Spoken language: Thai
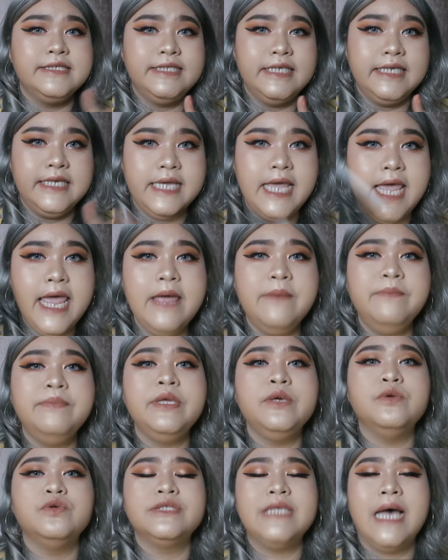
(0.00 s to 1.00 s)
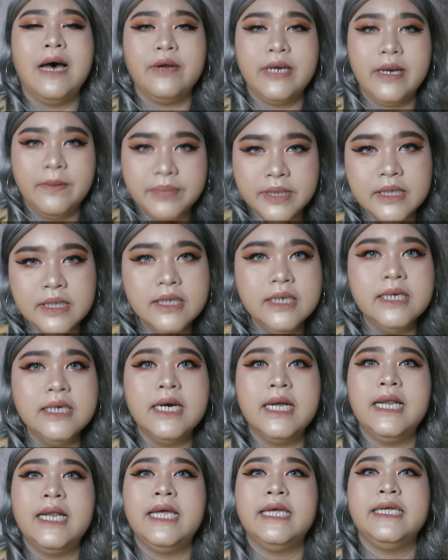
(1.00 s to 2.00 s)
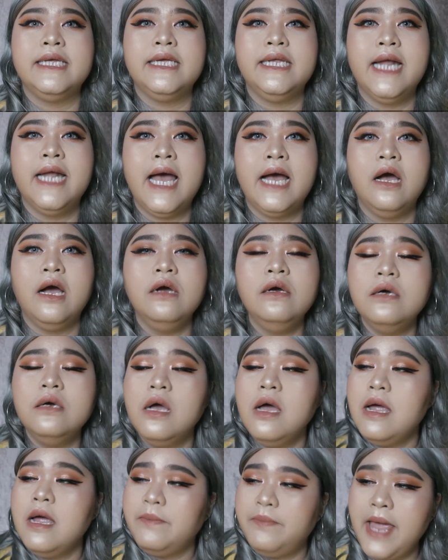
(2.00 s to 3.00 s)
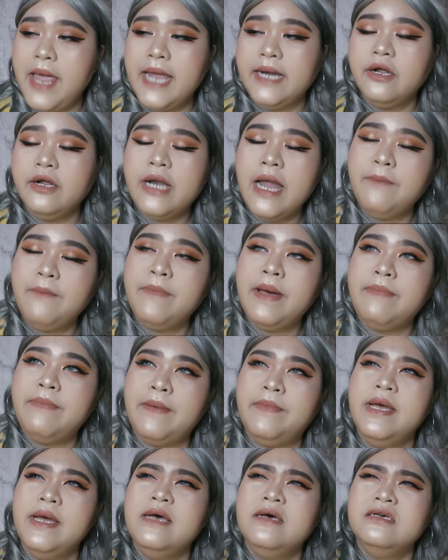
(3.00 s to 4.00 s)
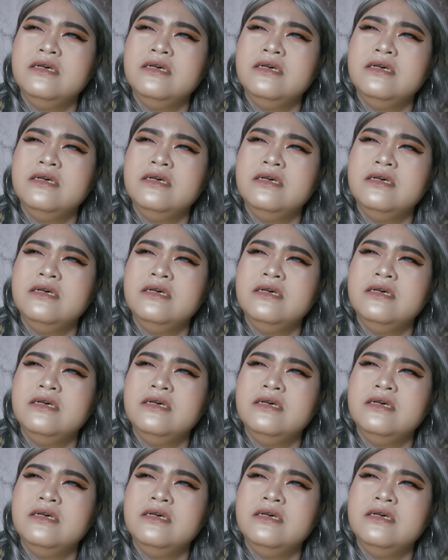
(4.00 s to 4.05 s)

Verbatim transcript: สีเข้มผิวสาวน้ำผึ้งอะไรอย่างนี้นะคะก็คือแบรนด์เขาทำมาแบบ